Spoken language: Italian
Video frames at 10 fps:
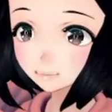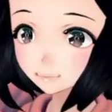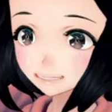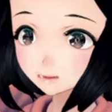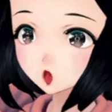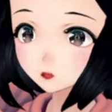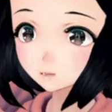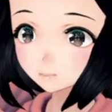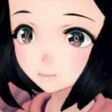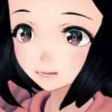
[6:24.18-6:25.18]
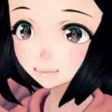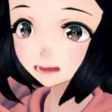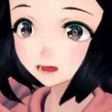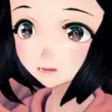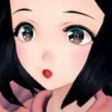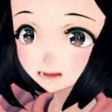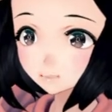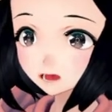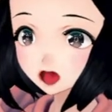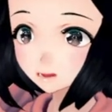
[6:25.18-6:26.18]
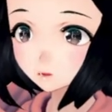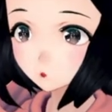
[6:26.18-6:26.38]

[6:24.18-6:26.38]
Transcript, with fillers: Tempio segreto? Persona smarrita,